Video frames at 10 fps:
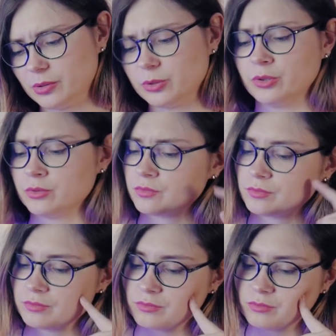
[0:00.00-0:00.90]
¿O no?
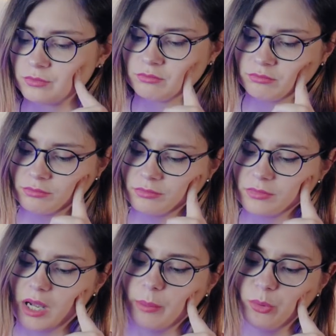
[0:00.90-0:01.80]

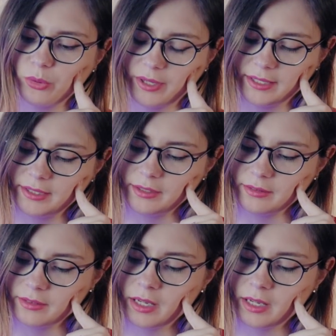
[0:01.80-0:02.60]
Apúrate.